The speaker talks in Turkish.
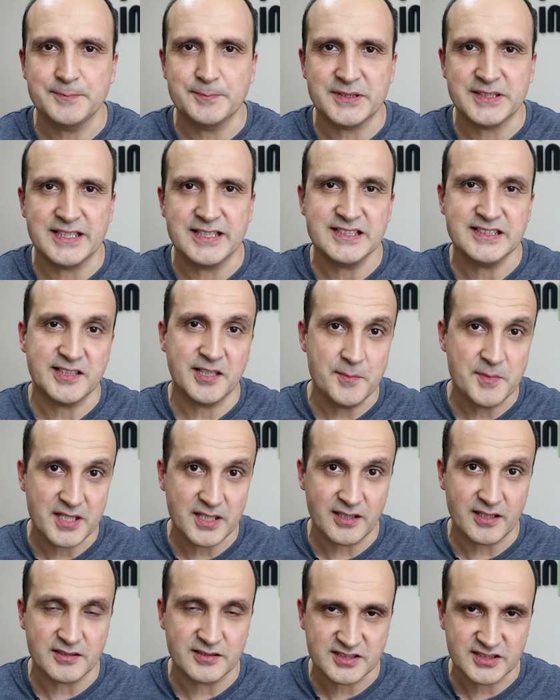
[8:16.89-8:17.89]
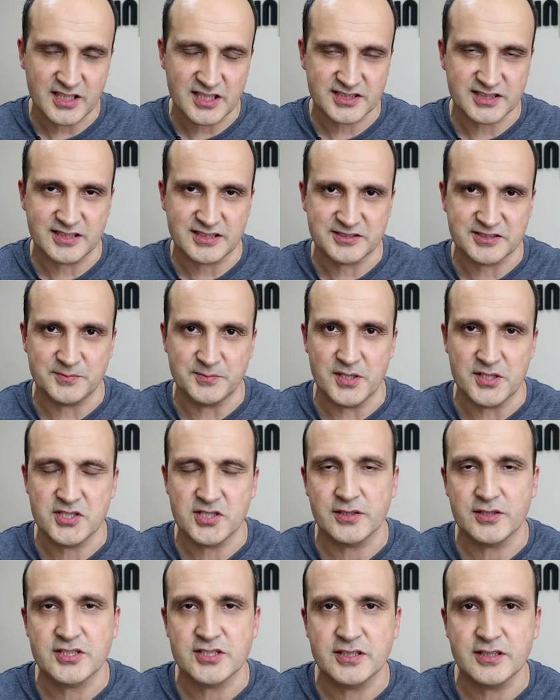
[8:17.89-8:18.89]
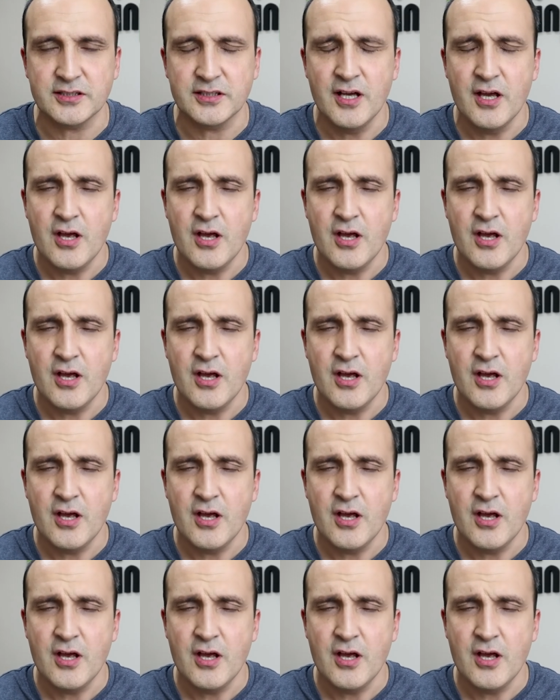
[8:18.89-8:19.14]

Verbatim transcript: Play'in kameralarını karşılaştırmaya çalıştık.